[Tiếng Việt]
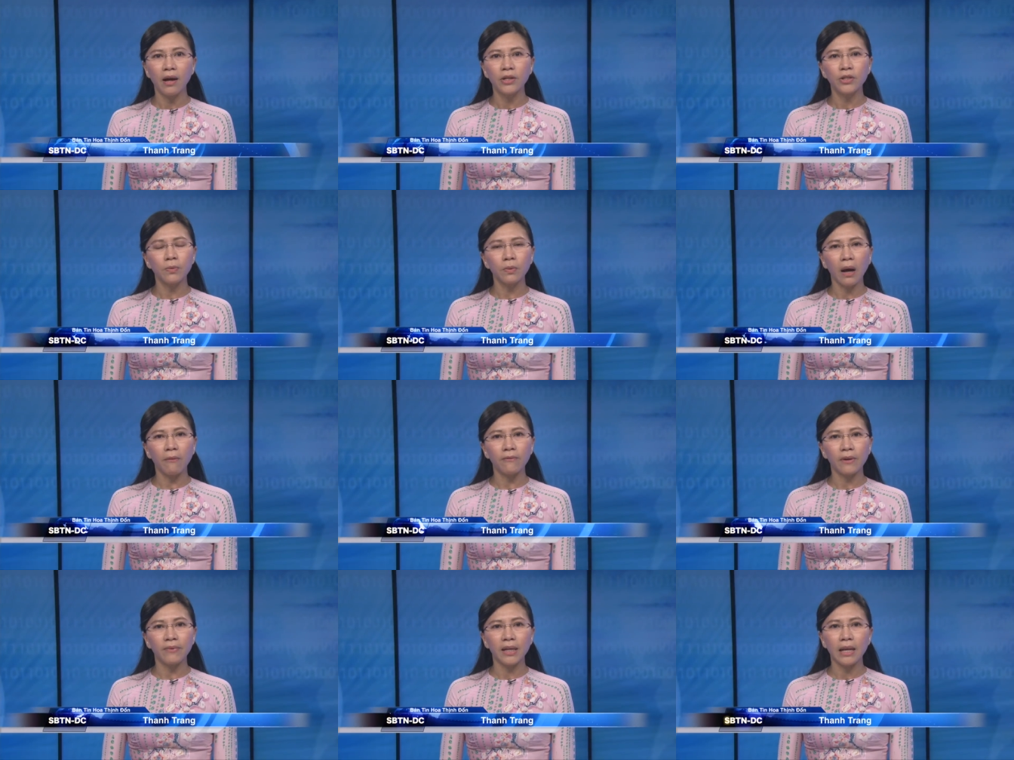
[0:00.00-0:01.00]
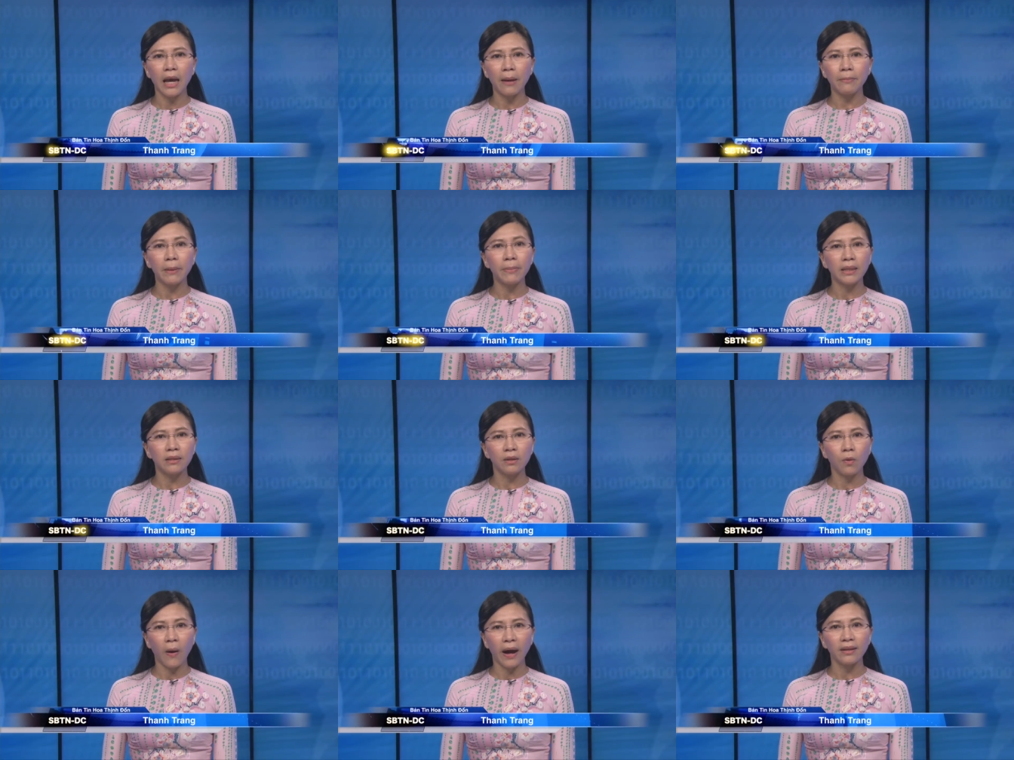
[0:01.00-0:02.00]
Trung Cộng và Việt Nam đã bình
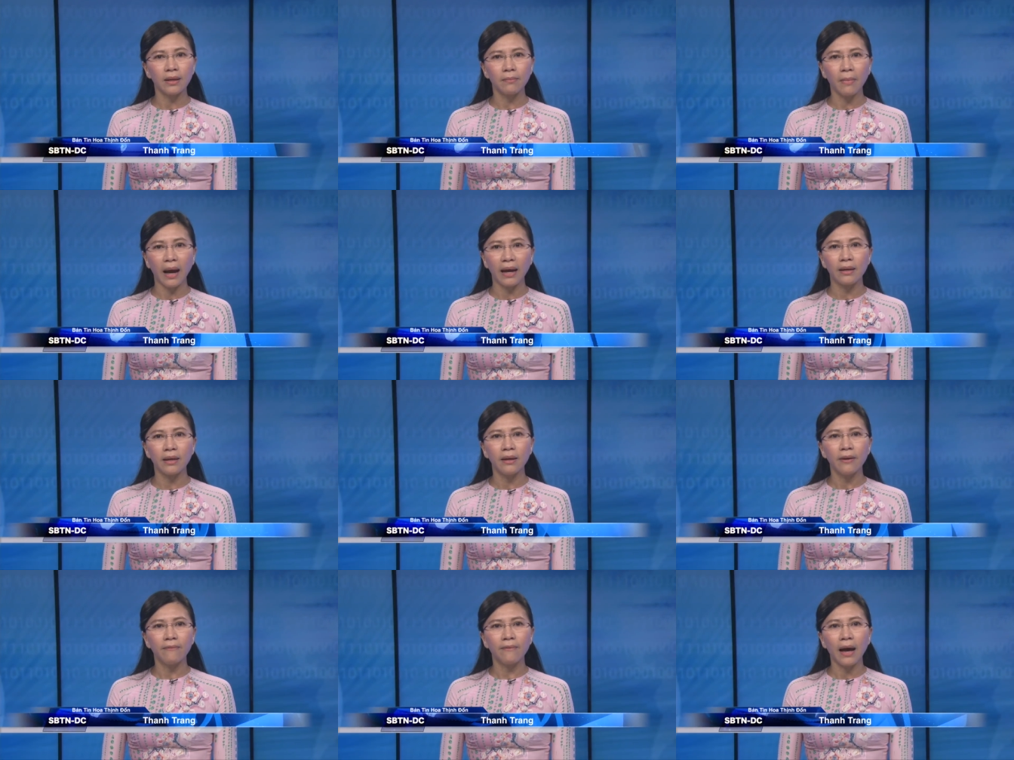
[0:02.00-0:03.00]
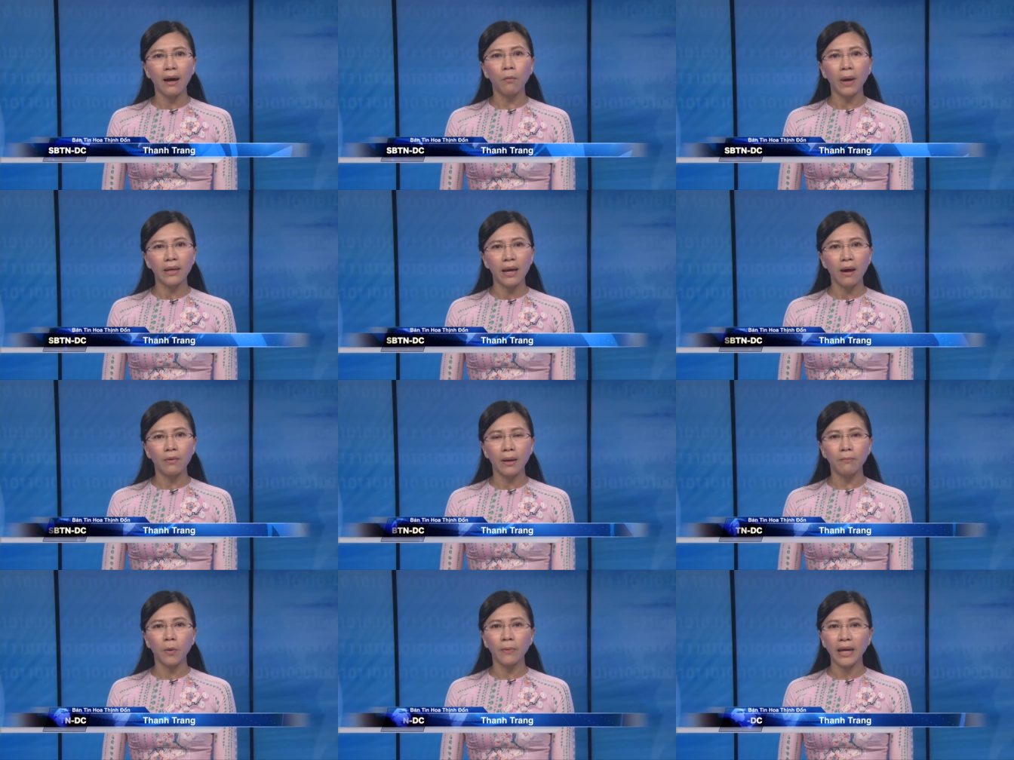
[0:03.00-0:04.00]
thường hóa thương mại và ngoại giao
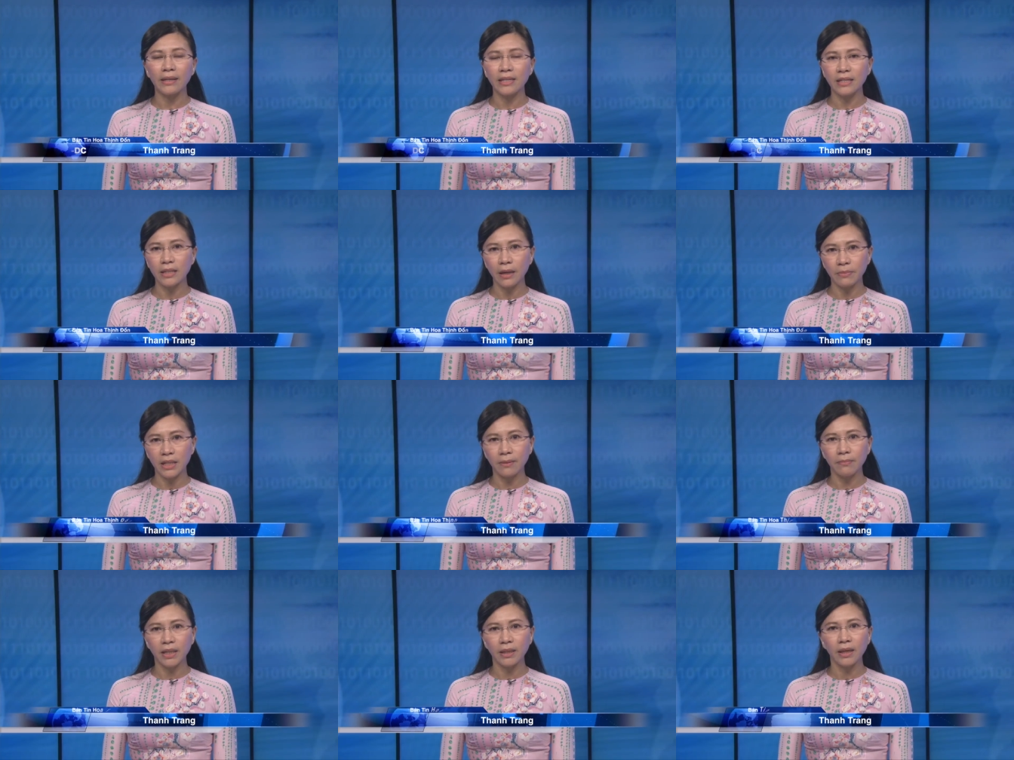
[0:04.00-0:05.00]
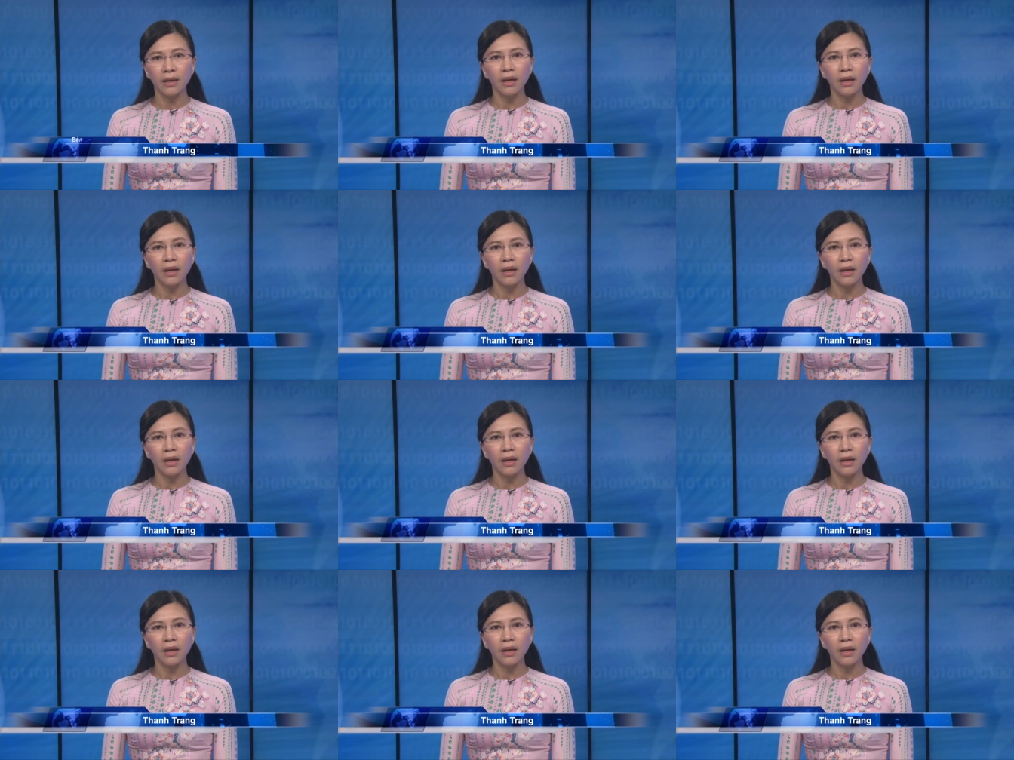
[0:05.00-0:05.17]
năm 1990.